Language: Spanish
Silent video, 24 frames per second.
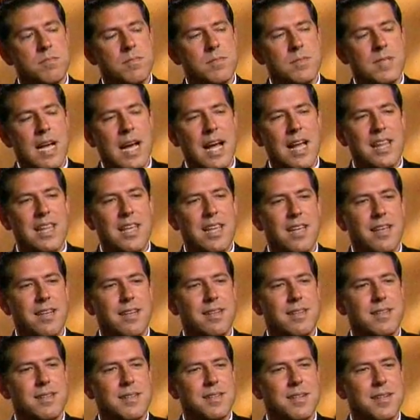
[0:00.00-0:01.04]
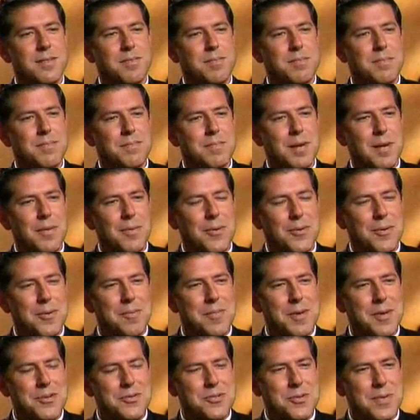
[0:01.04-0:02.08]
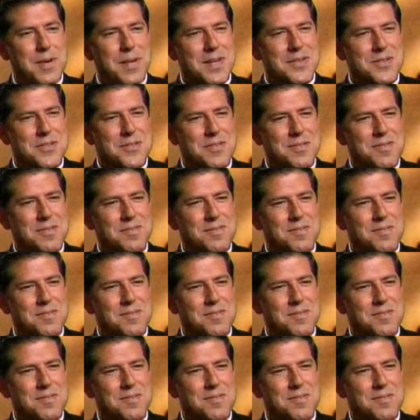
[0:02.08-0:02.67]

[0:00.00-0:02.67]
Nadie habló conmigo sobre eso. Nadie.